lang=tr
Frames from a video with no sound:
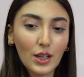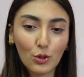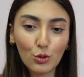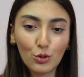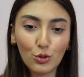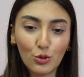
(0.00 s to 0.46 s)

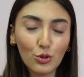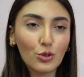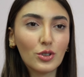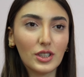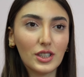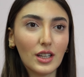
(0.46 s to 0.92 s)

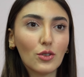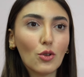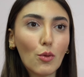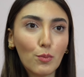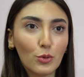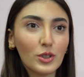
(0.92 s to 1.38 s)
küçücük işte
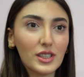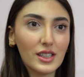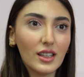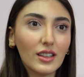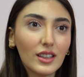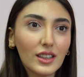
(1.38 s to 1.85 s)
top bu
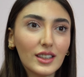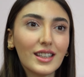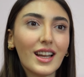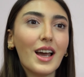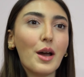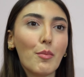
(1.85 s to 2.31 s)
kızdan ağır
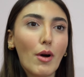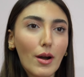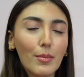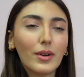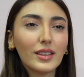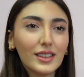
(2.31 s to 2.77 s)

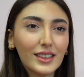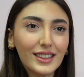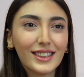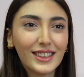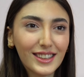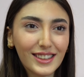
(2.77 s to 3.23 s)

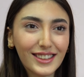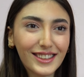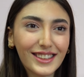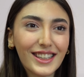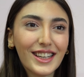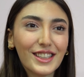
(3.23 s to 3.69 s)
parmakları
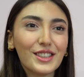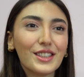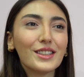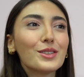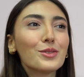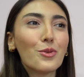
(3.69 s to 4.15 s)
kırılır
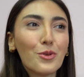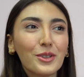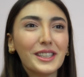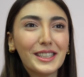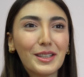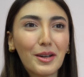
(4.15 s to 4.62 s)
işte nasıl
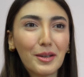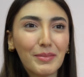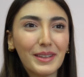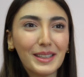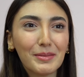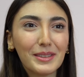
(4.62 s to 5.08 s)

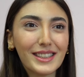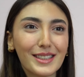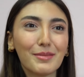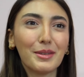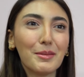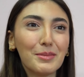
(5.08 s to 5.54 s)
oynayacak benim
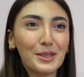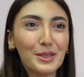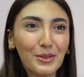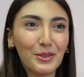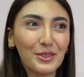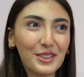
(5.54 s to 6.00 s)
kızım ya bir
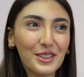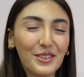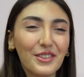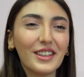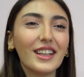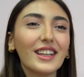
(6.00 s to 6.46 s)
şey olur açılırsa
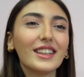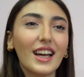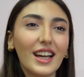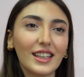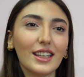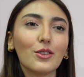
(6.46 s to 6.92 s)
falan
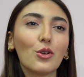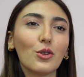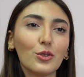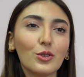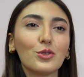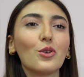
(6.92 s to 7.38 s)
derken
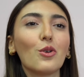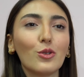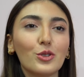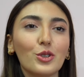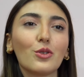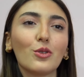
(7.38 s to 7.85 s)
Orhan Hoca
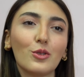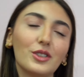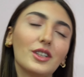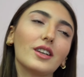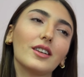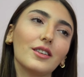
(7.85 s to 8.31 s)
olacak
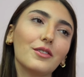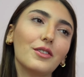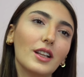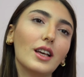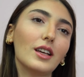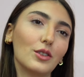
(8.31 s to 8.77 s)
olacak
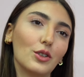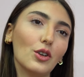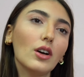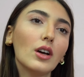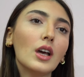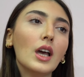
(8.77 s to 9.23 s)
falan
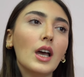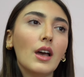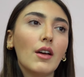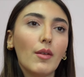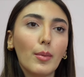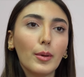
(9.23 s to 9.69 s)
diyor.
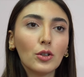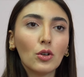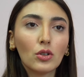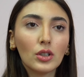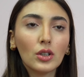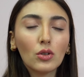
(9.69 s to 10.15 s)
Ve ben
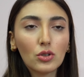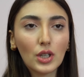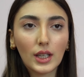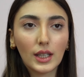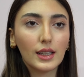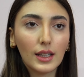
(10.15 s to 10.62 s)
orada o
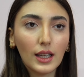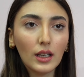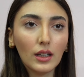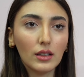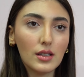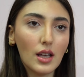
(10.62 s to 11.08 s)
şekilde
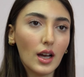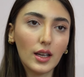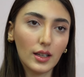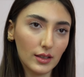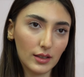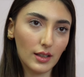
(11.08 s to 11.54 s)

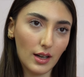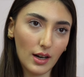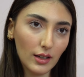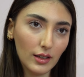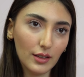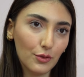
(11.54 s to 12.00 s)
sahaya
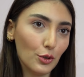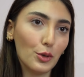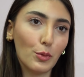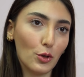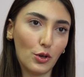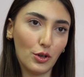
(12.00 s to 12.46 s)
atılarak
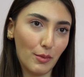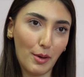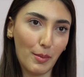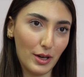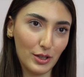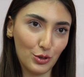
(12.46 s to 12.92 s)
voleybol
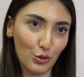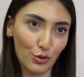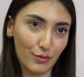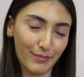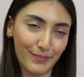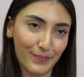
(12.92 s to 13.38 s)
oynamaya başlıyorum.